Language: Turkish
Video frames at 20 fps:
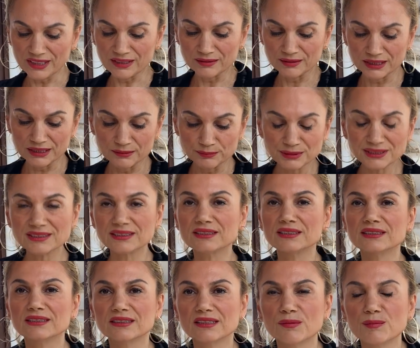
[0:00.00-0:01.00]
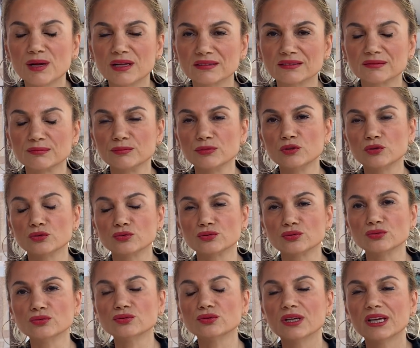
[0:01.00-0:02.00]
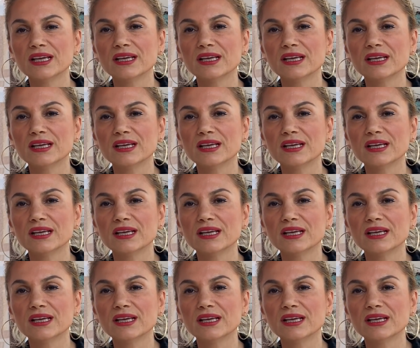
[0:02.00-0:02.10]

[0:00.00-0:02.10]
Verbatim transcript: e, bizdeki gram altın biliyorsunuz